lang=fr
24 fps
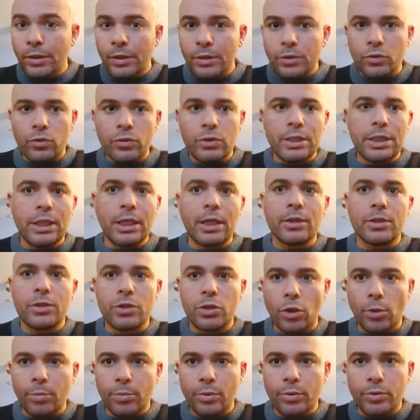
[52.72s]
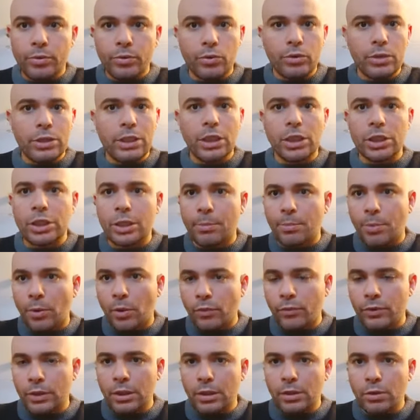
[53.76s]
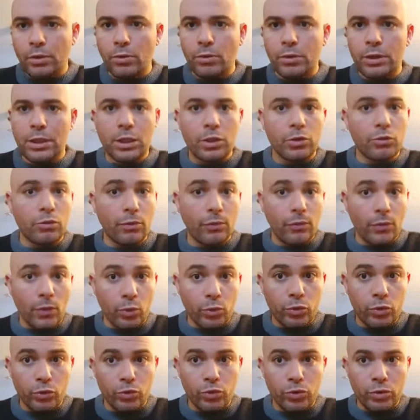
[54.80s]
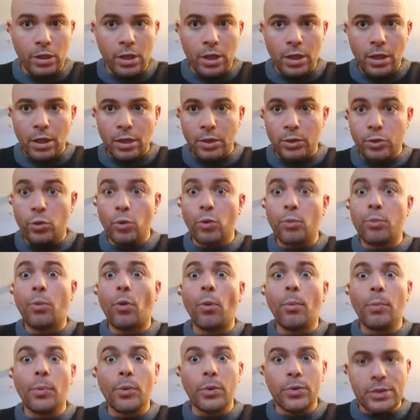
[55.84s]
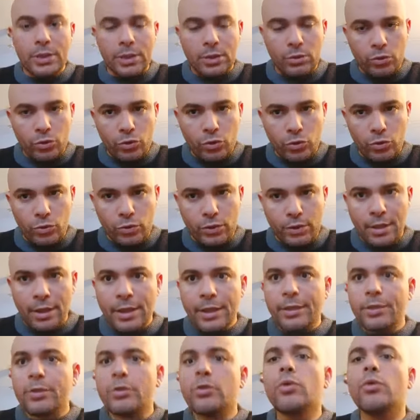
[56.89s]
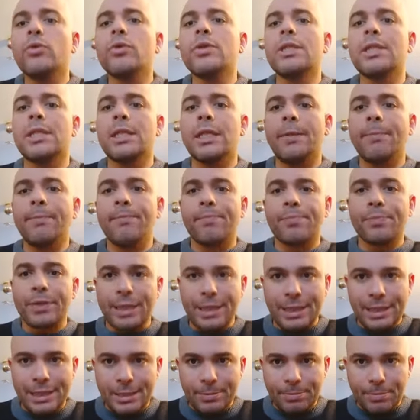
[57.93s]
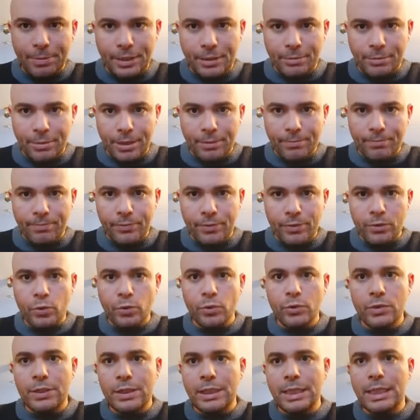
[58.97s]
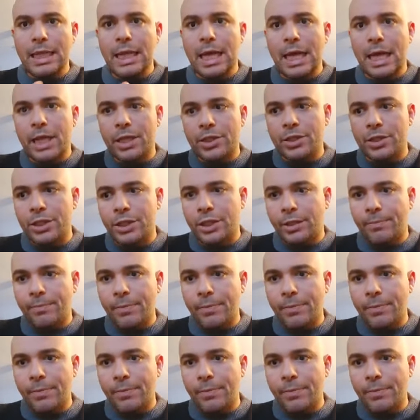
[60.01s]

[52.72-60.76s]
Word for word: de dire stop, de dire j'ai pas envie, de dire je vais faire autre chose, de proposer autre chose, d'oser exprimer, d'oser agir.